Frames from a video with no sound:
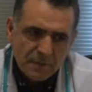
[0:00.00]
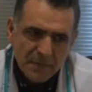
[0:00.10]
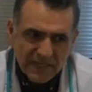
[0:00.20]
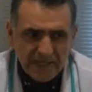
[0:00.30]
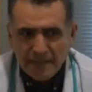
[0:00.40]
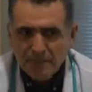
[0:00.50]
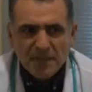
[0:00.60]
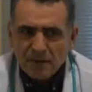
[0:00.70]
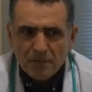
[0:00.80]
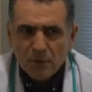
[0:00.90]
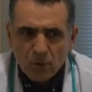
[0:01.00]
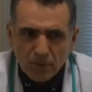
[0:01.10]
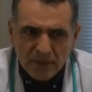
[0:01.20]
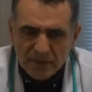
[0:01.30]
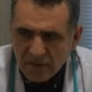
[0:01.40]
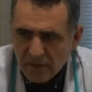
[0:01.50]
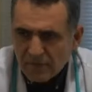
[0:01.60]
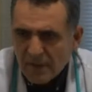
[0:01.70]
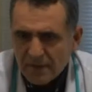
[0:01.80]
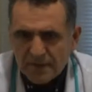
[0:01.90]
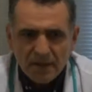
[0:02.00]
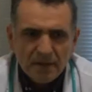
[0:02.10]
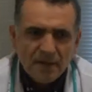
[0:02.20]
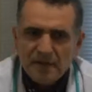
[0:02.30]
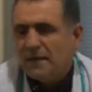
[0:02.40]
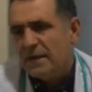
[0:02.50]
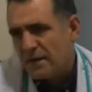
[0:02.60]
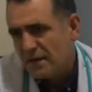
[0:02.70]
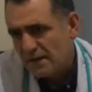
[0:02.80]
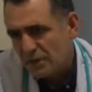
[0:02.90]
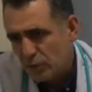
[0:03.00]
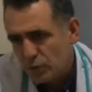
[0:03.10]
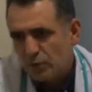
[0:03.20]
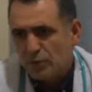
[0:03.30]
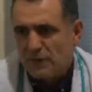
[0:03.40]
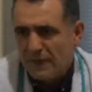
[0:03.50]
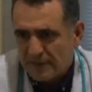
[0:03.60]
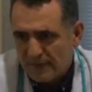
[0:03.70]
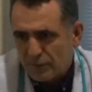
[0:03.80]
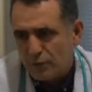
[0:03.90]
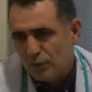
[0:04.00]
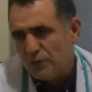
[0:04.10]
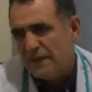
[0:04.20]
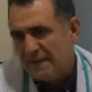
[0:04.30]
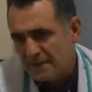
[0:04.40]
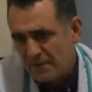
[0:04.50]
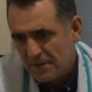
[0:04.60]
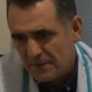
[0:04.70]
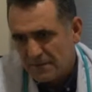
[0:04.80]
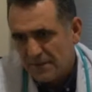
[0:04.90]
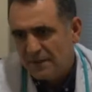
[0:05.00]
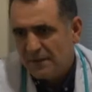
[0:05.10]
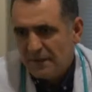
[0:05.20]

beklenmeyen tabi olmayan travmalar yani anne ayak kaydı düştü şeyler bu tür şeyler zaman zaman